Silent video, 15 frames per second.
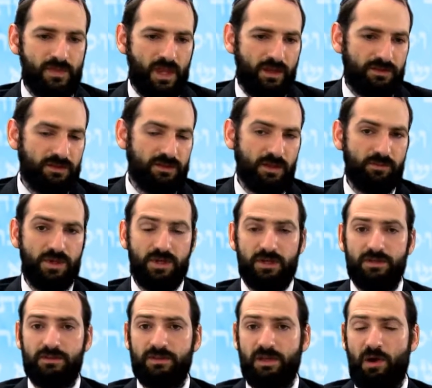Así también
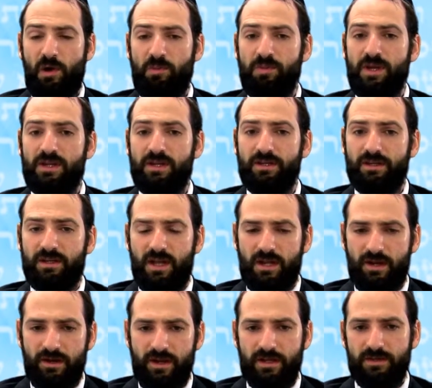Hizkiao Melech,
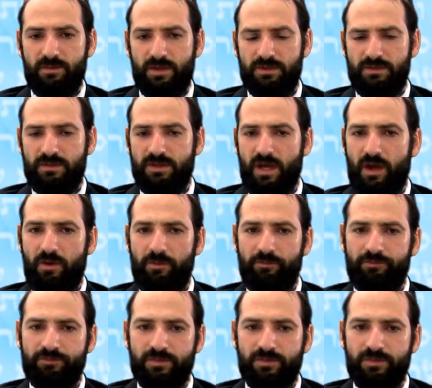el rey Hizkiao.